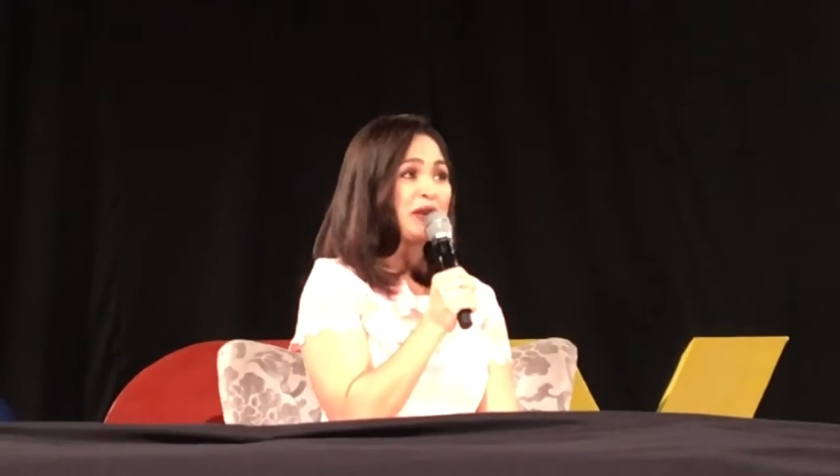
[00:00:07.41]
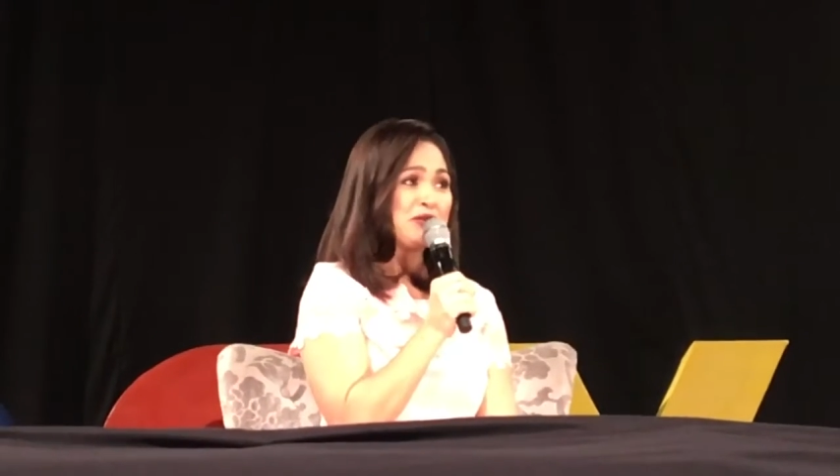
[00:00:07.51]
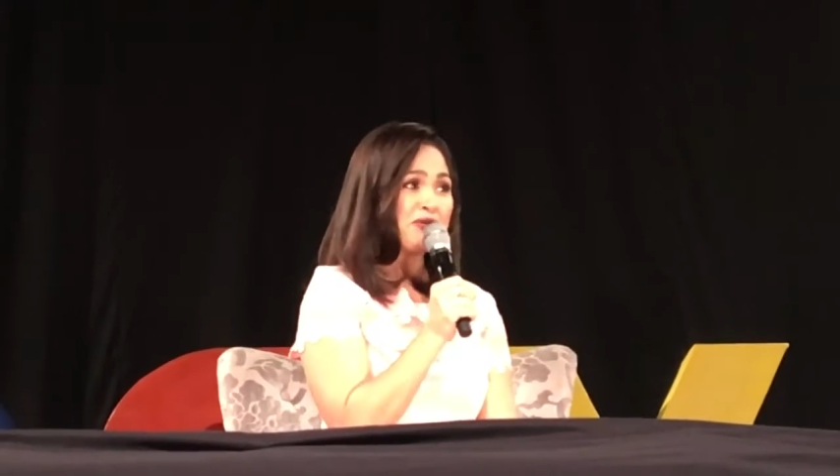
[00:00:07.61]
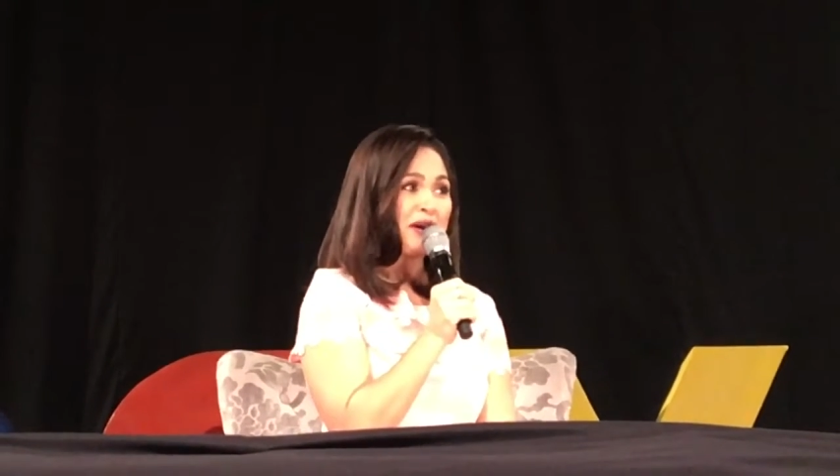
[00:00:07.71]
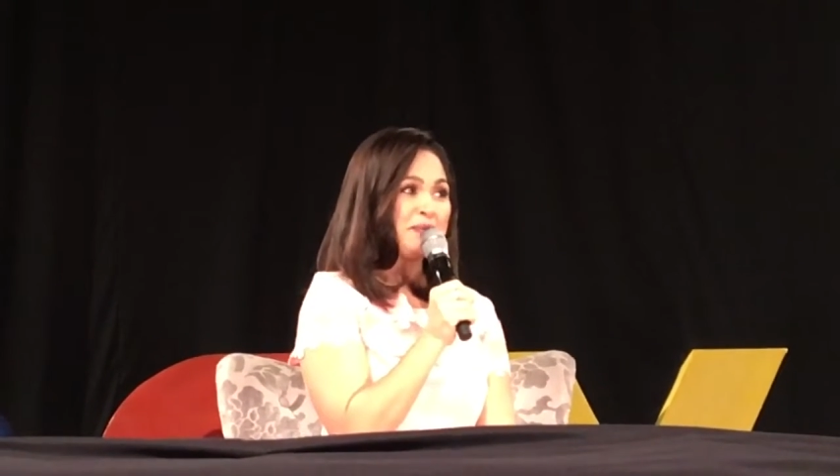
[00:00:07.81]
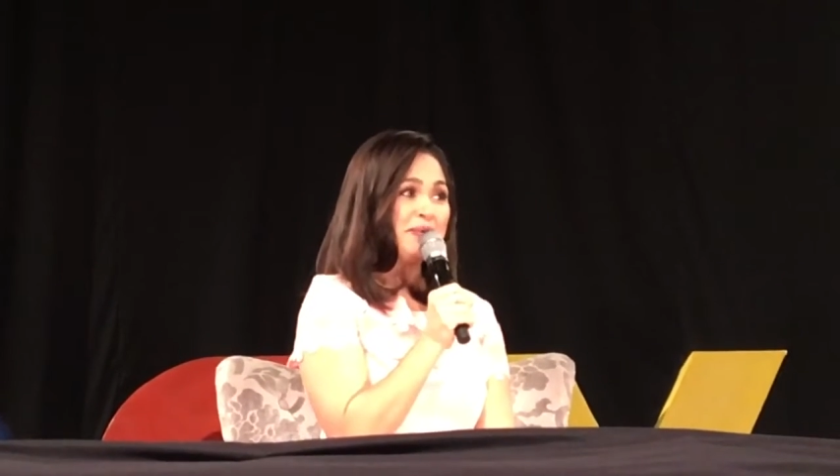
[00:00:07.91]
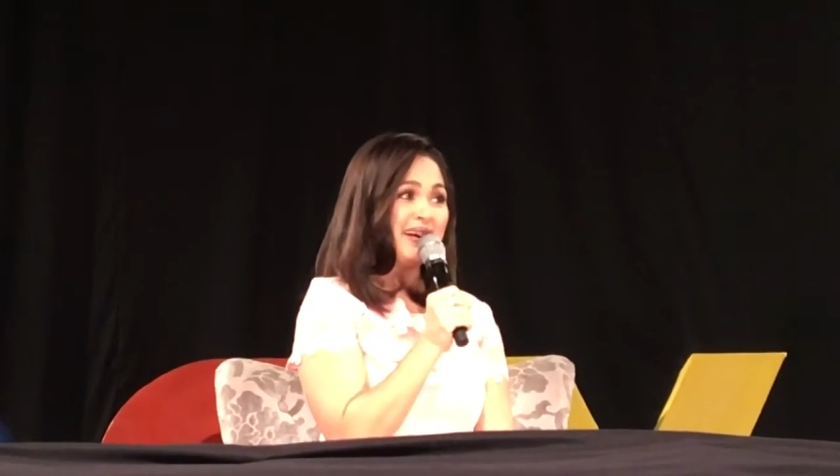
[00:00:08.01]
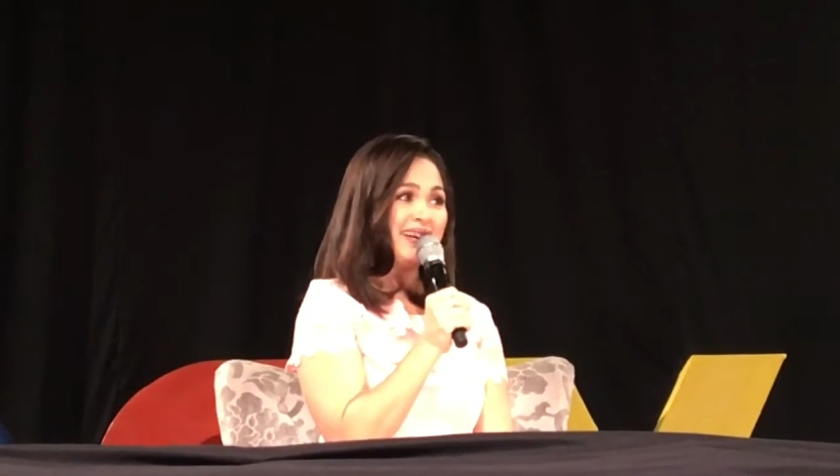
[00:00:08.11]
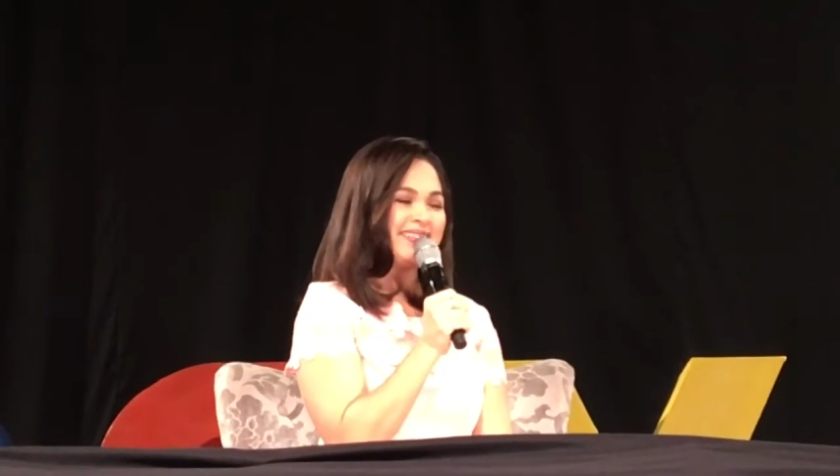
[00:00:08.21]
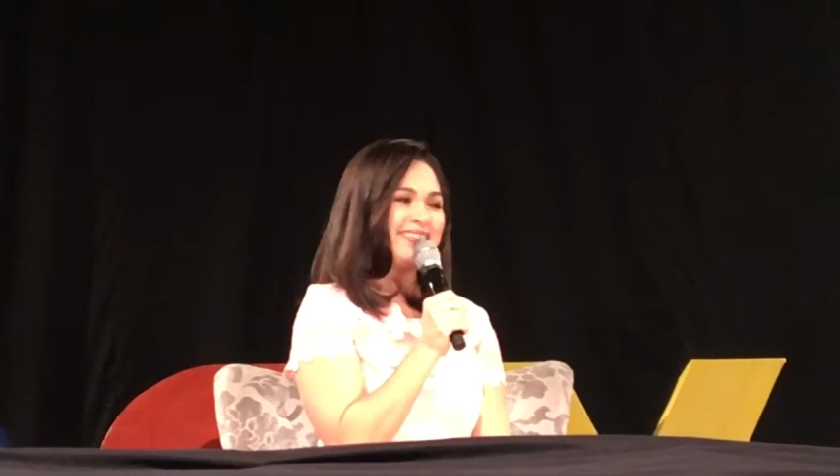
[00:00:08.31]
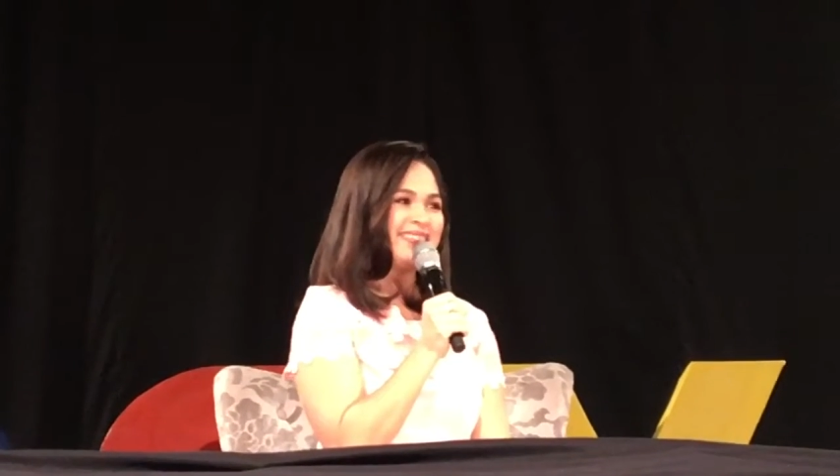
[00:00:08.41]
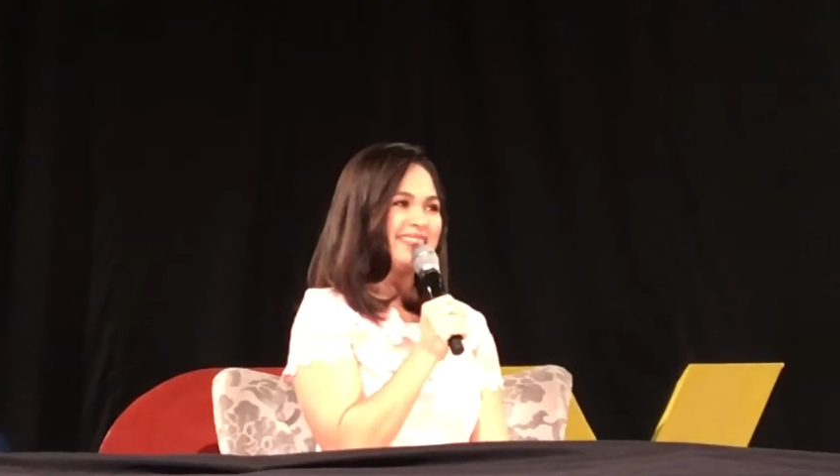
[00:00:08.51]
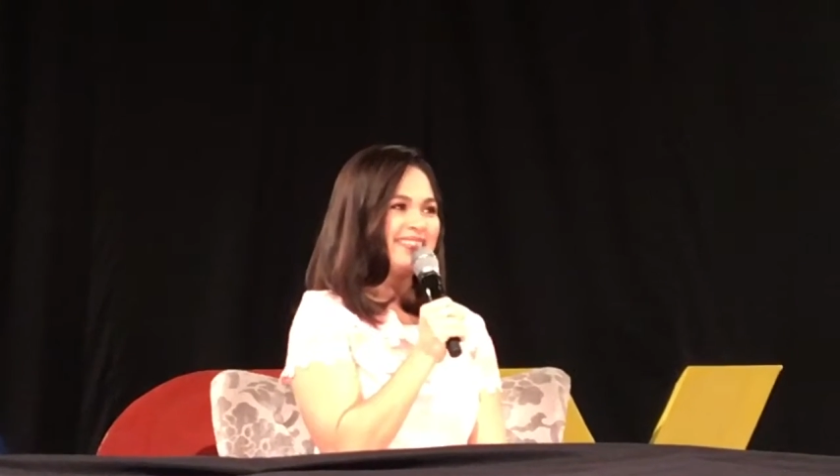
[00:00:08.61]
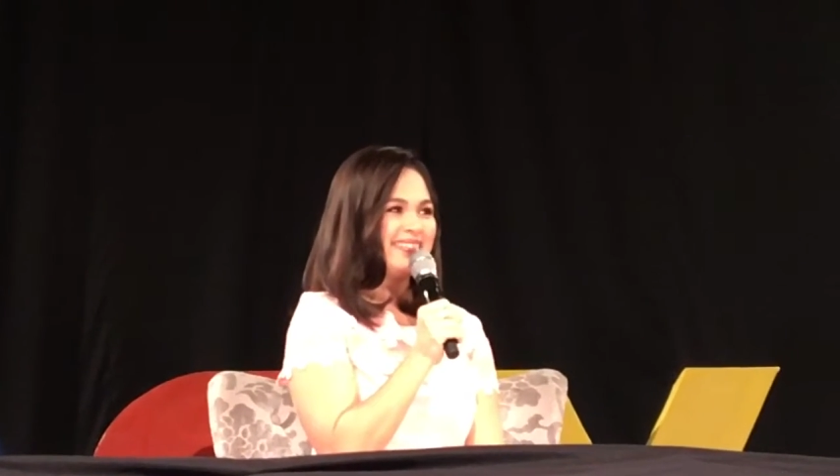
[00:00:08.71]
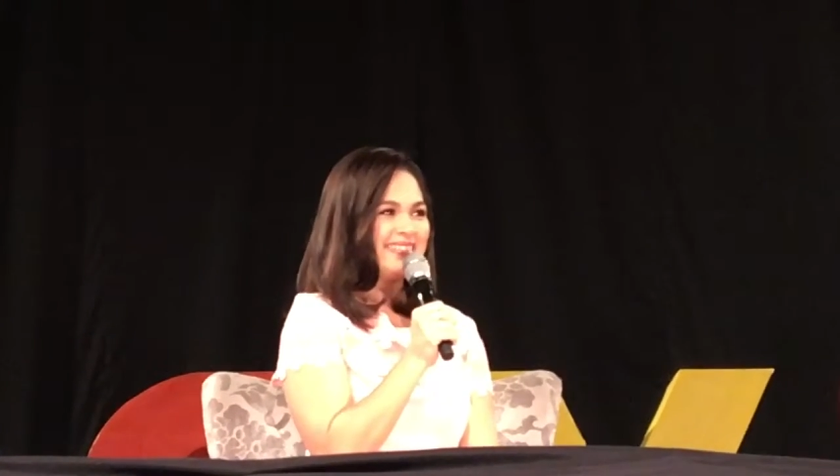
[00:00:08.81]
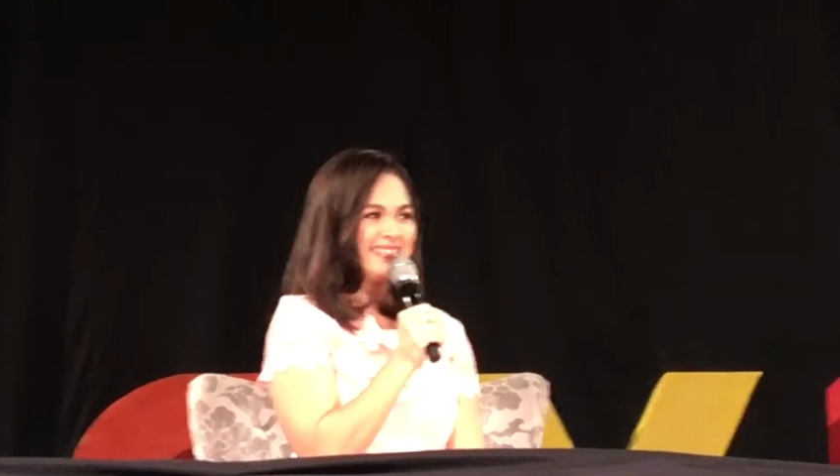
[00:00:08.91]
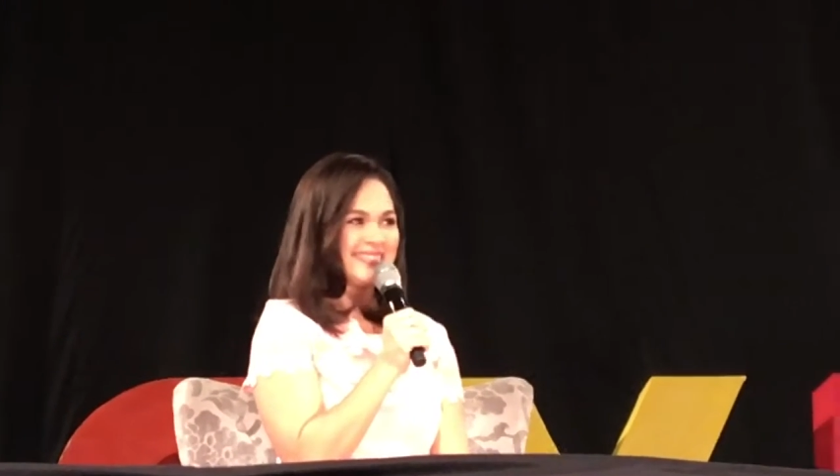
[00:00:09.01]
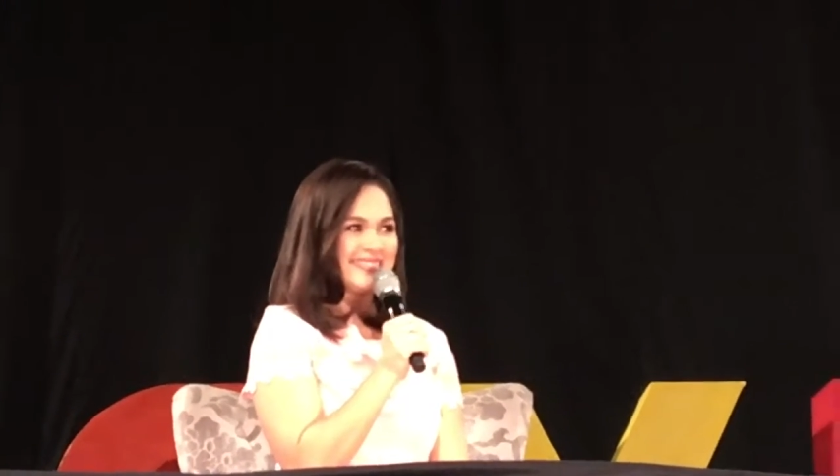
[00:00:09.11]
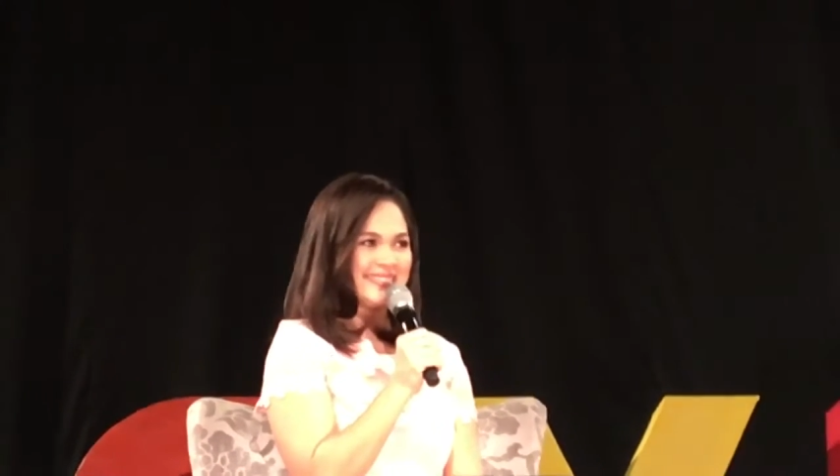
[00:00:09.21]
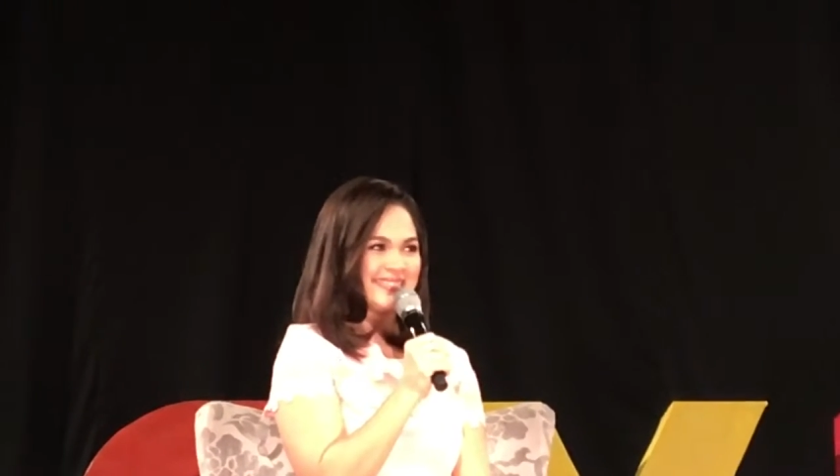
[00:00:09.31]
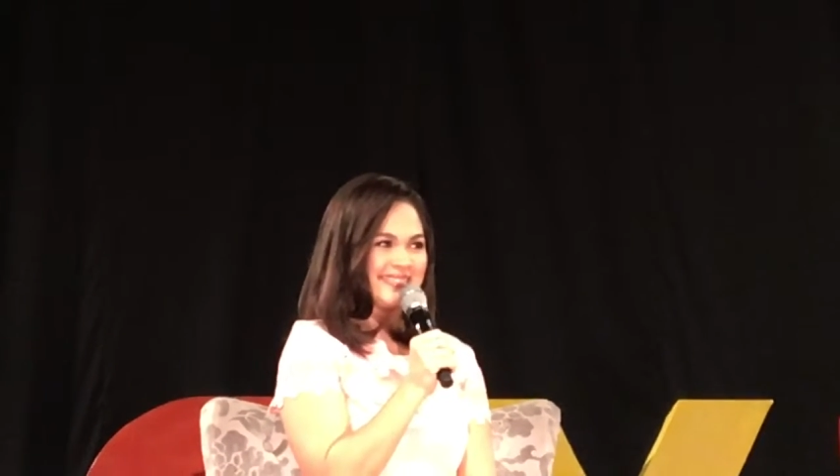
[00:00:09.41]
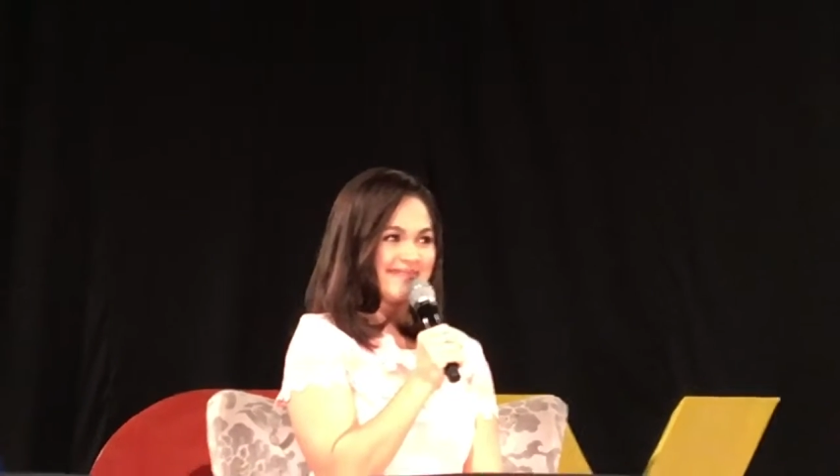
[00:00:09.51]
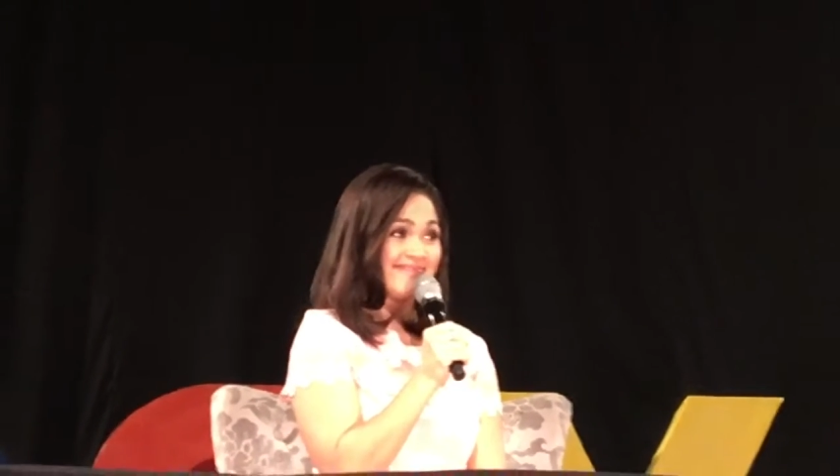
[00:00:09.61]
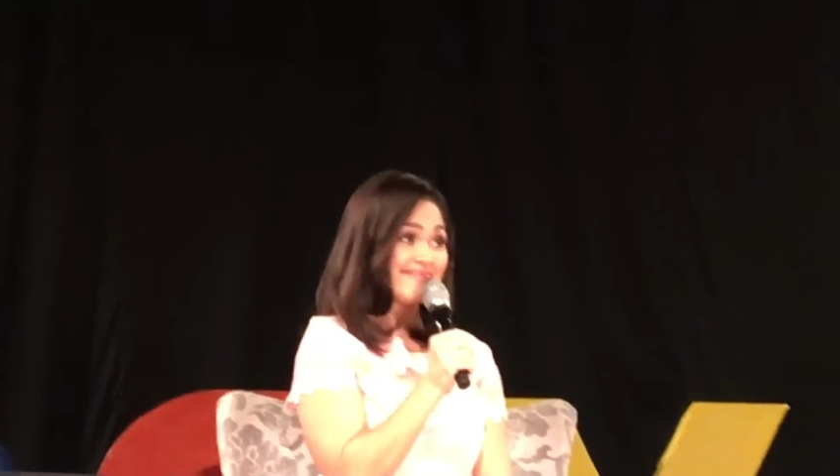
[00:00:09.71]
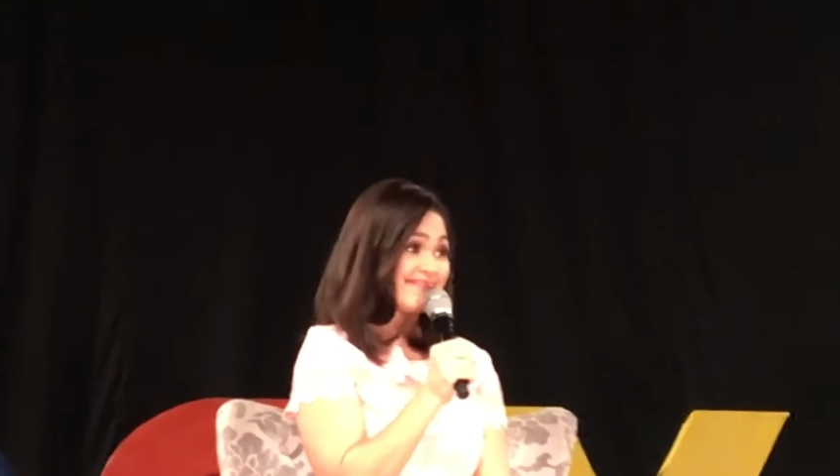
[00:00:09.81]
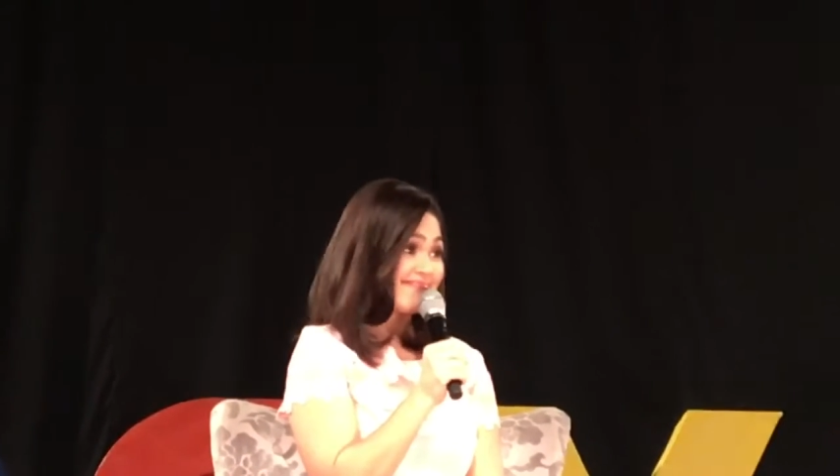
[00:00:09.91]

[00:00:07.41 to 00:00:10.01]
25 na ako. Oo, so may